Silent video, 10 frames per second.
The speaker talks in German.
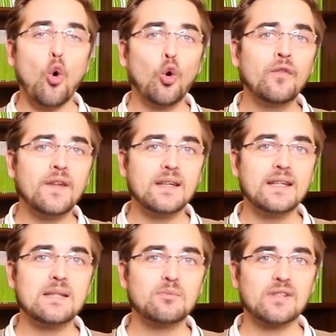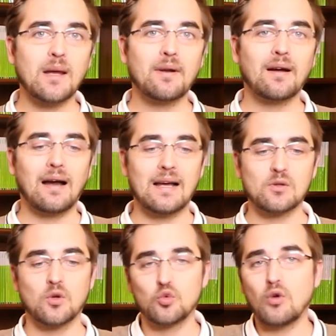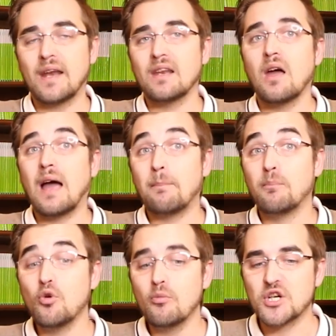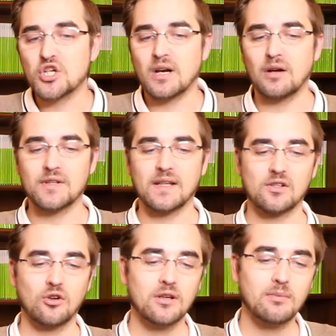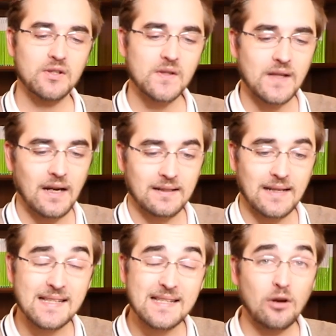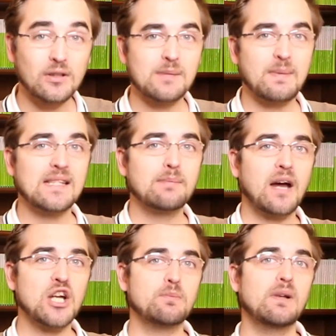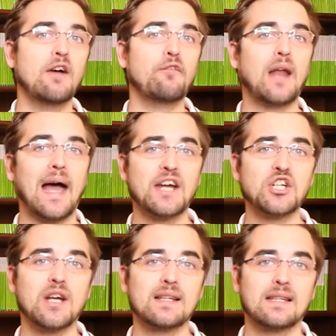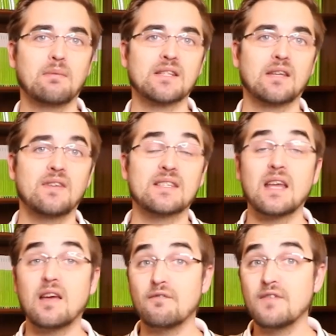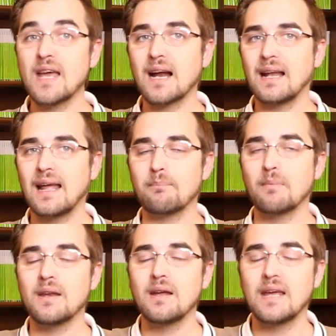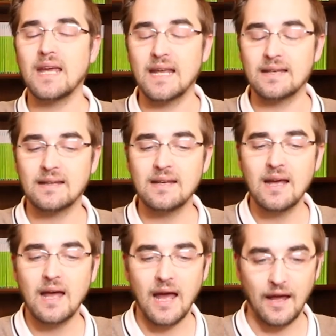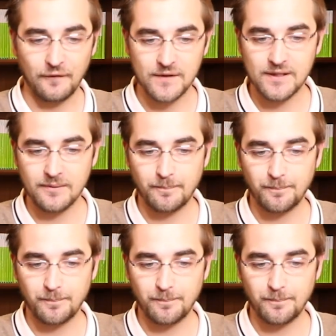und in diesem Zusammenhang also du einen Blumenstrauß hast, könnte man so sagen. Das ist auch das beste Beispiel ja von iShares damals gewesen. Wie erklärt man ETFs?